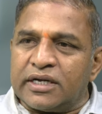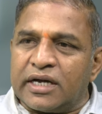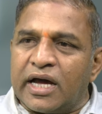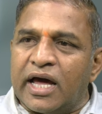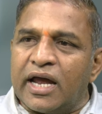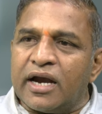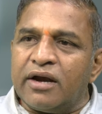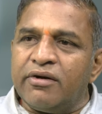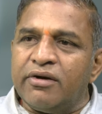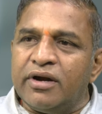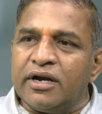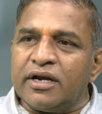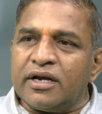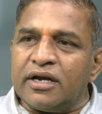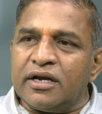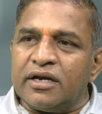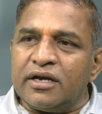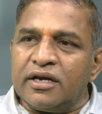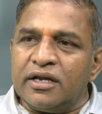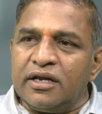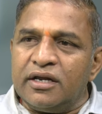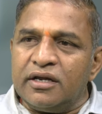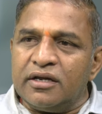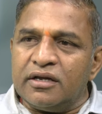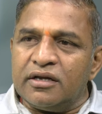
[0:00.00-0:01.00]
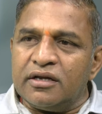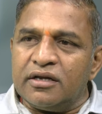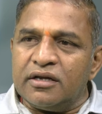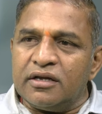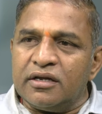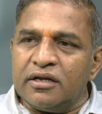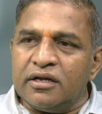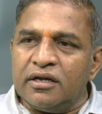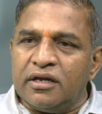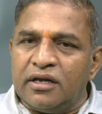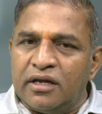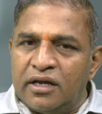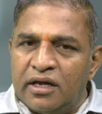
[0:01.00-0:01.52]
కారణం ఏంటంటే
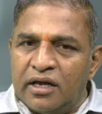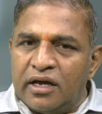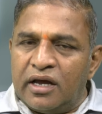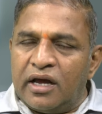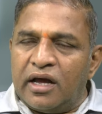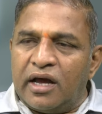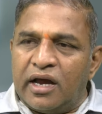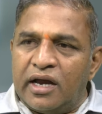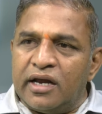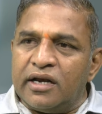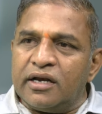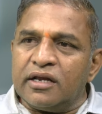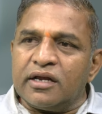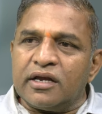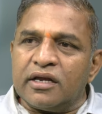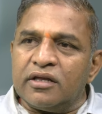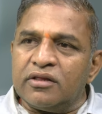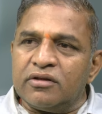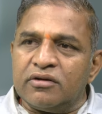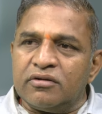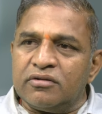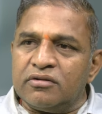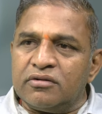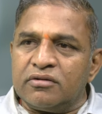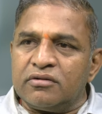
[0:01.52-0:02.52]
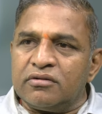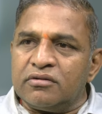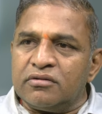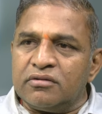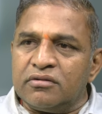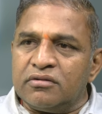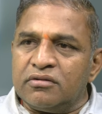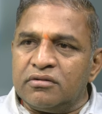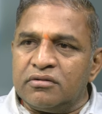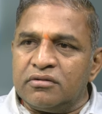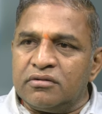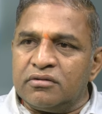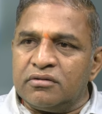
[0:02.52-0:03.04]
ఆయనకేదో
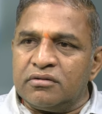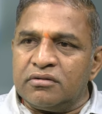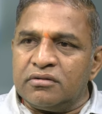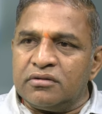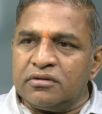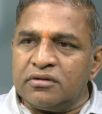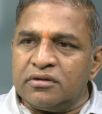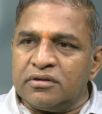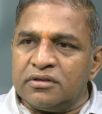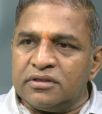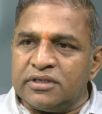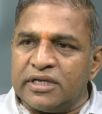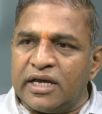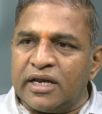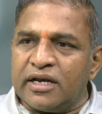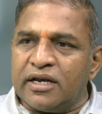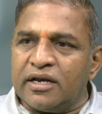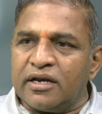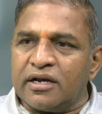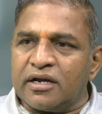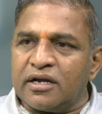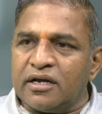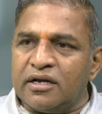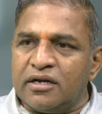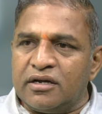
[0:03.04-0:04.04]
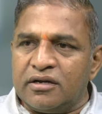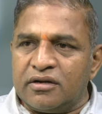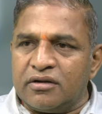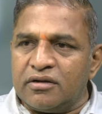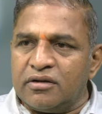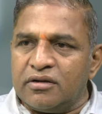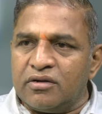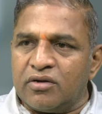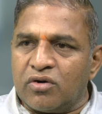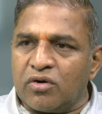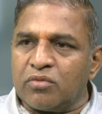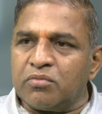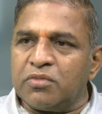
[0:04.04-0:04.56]
శారీరక
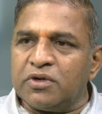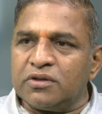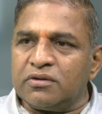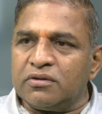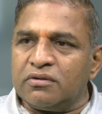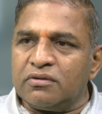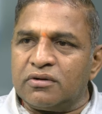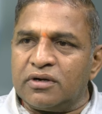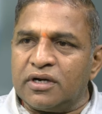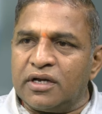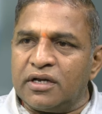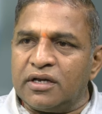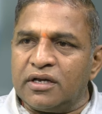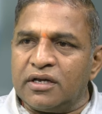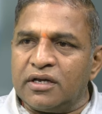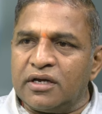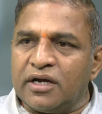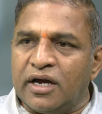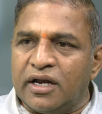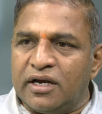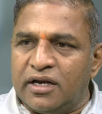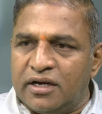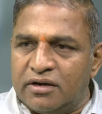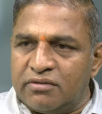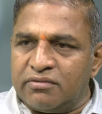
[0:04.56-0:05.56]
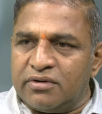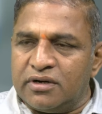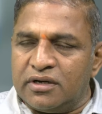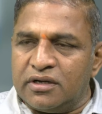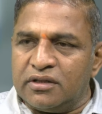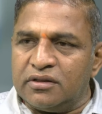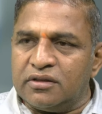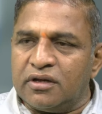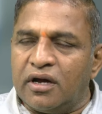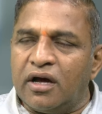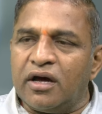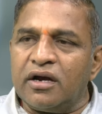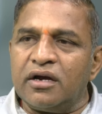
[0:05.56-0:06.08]
రుగ్మతలు ఉన్నాయి అనేటువంటి
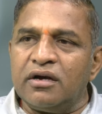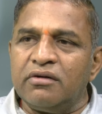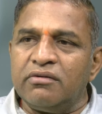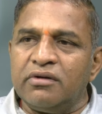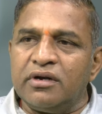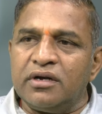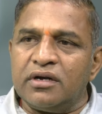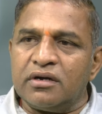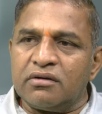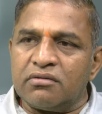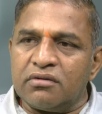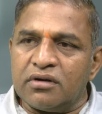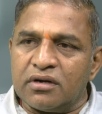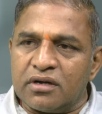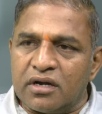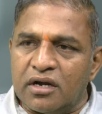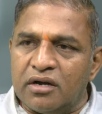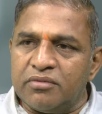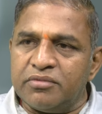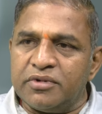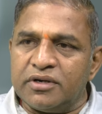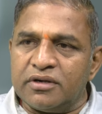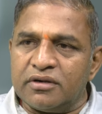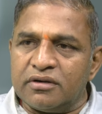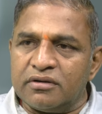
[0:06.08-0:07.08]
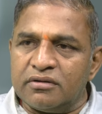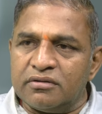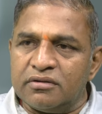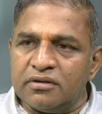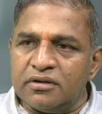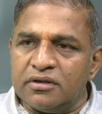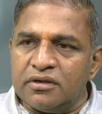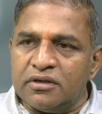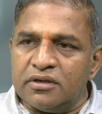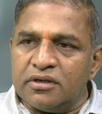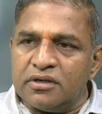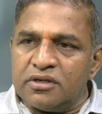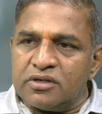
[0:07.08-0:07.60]
దారుణమైనటువంటి కామెంట్లు
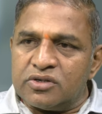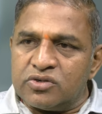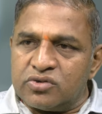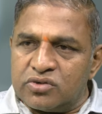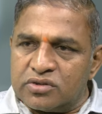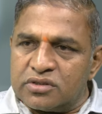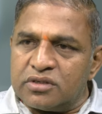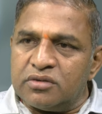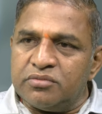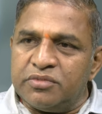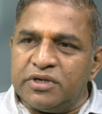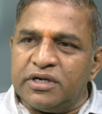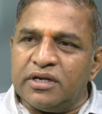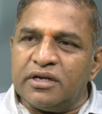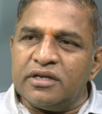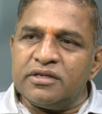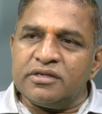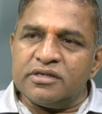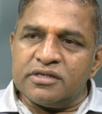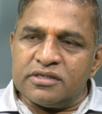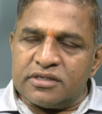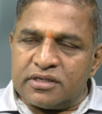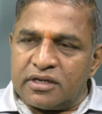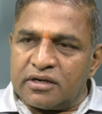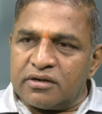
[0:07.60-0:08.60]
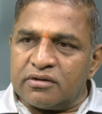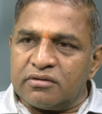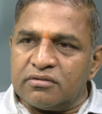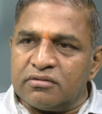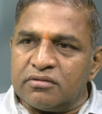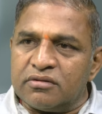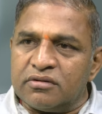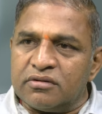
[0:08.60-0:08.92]
సోషల్ మీడియాలో చేశారు